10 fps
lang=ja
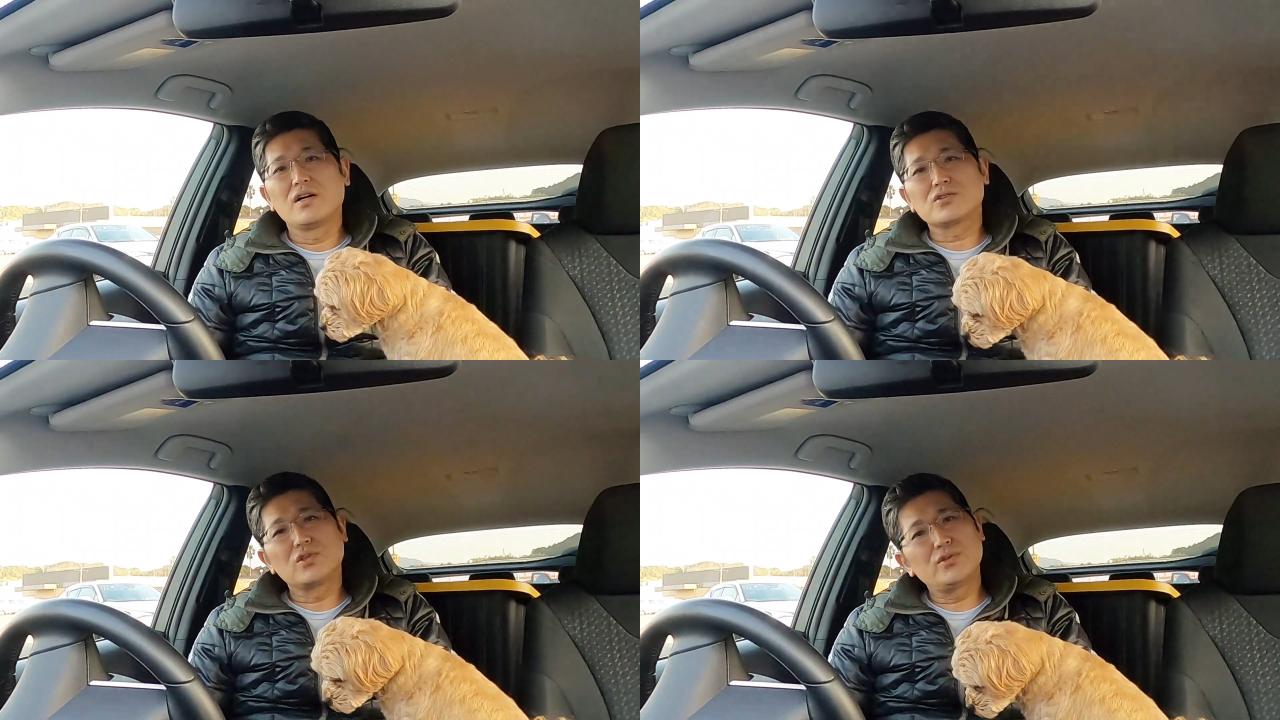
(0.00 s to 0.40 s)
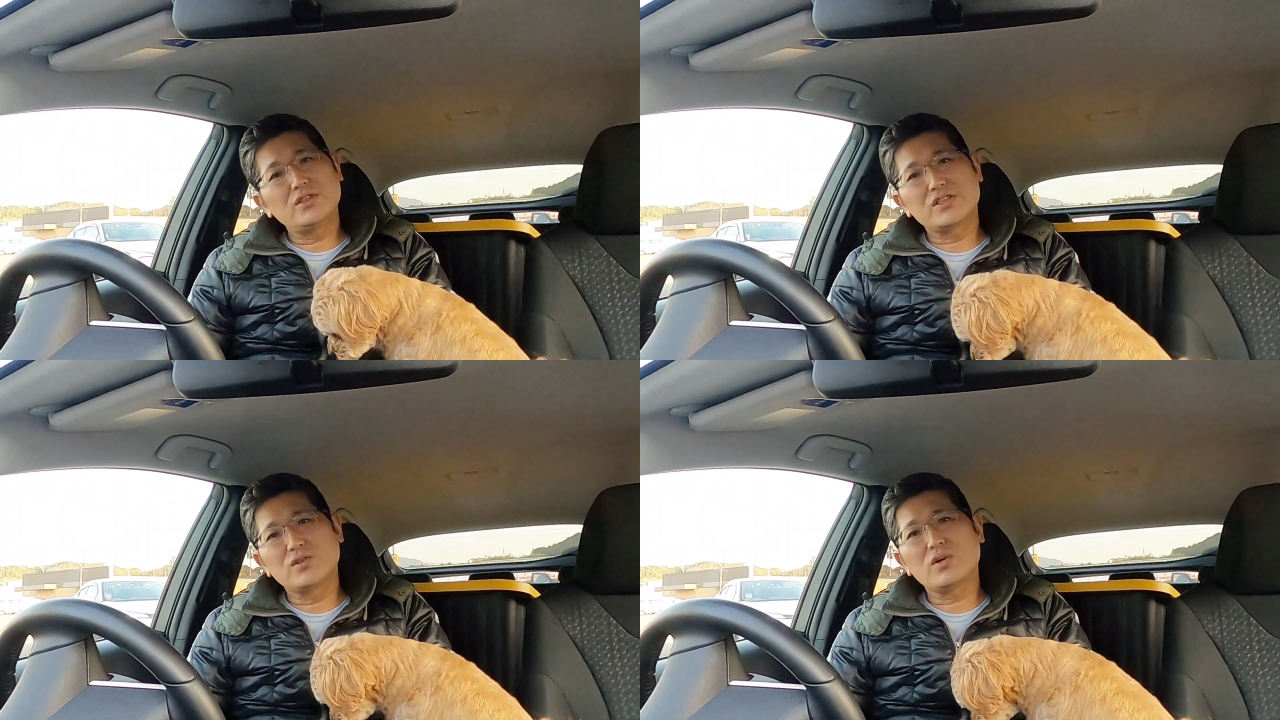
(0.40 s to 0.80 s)
そういう風
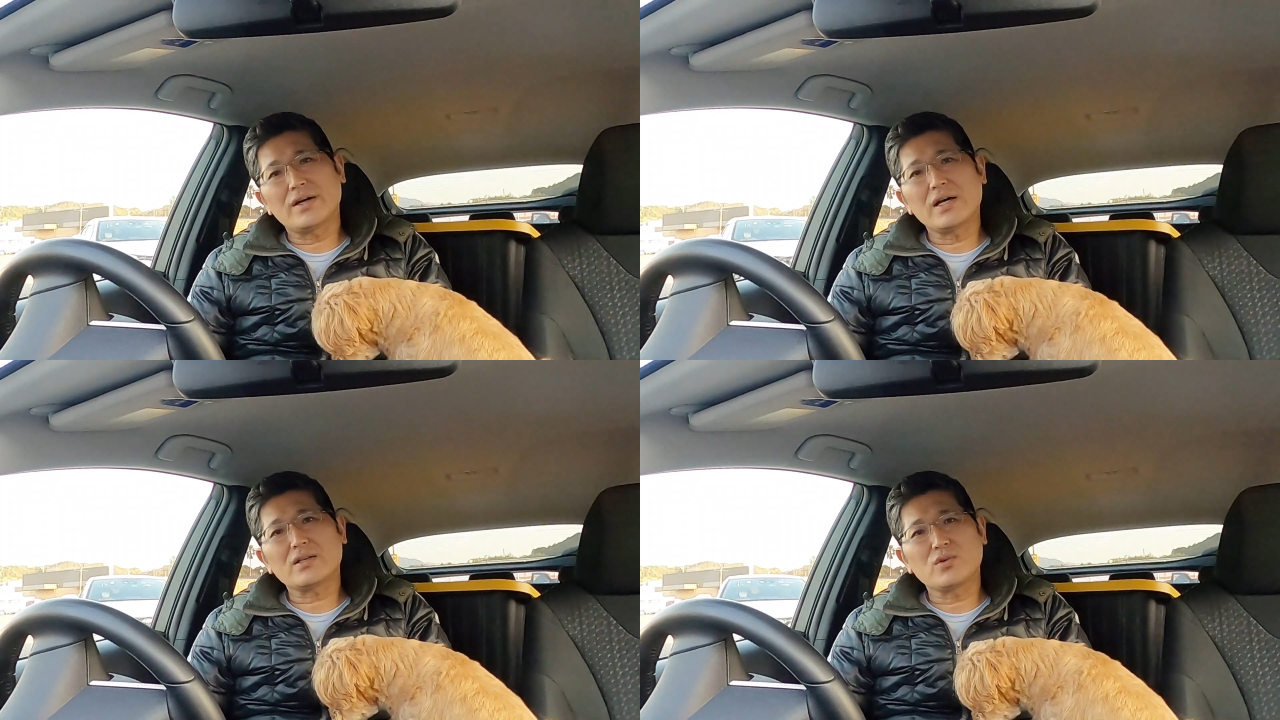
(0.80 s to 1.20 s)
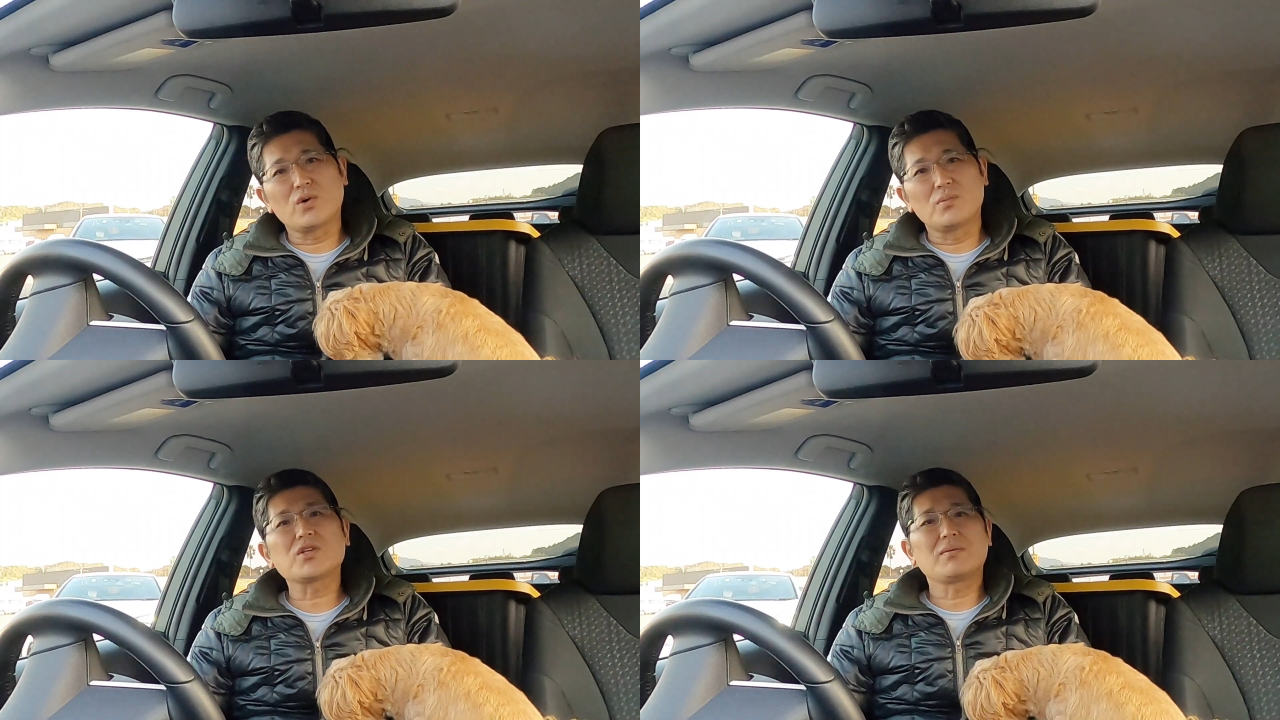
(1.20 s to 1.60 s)
にしようかなと
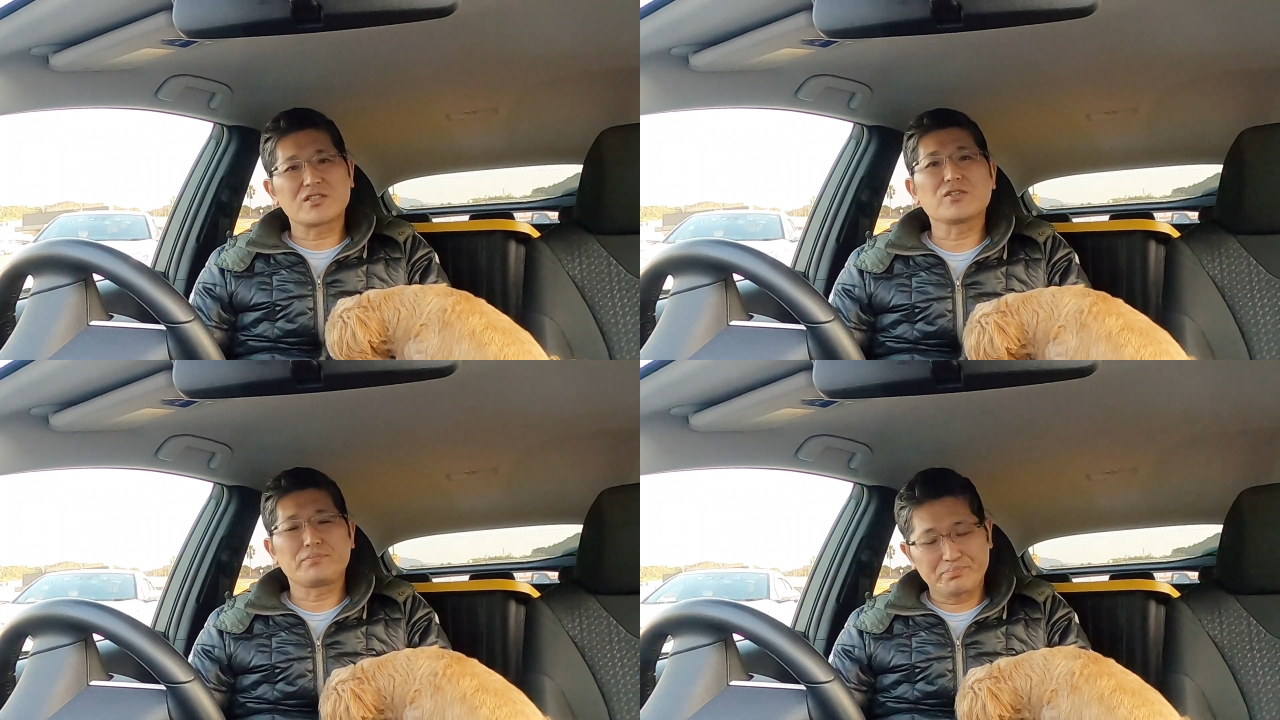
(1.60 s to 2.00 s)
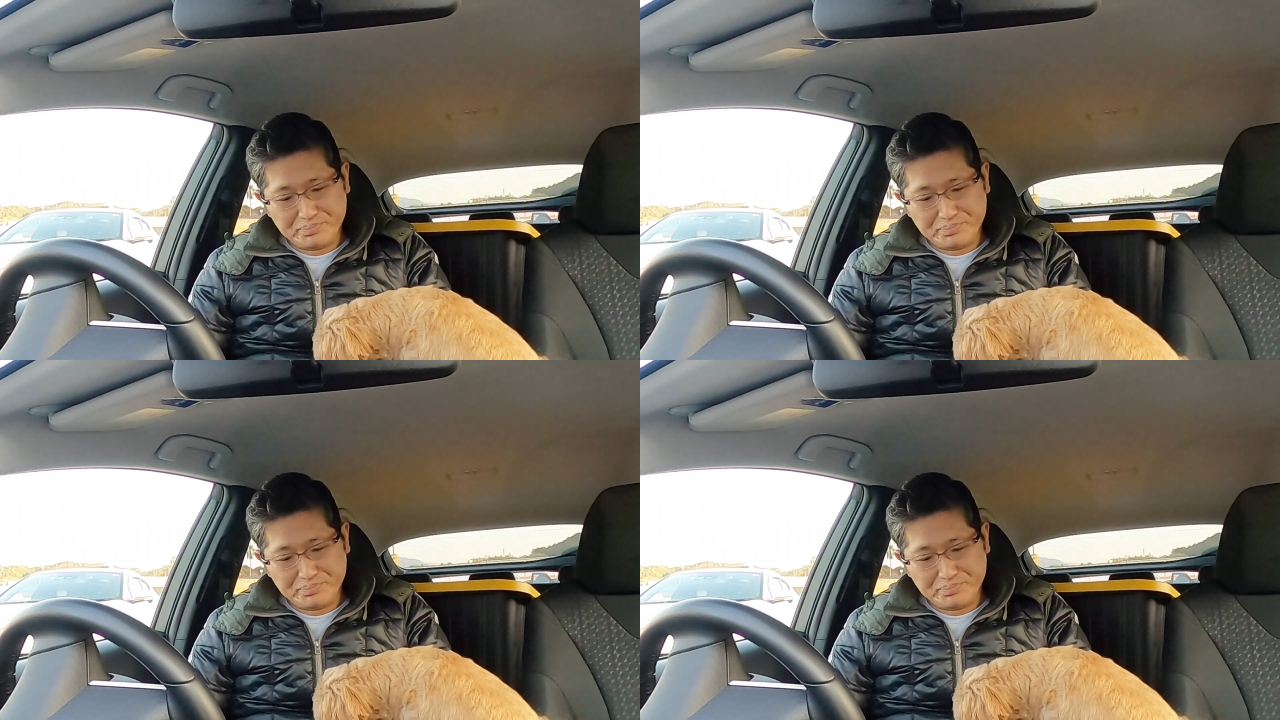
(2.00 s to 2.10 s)
思ってます。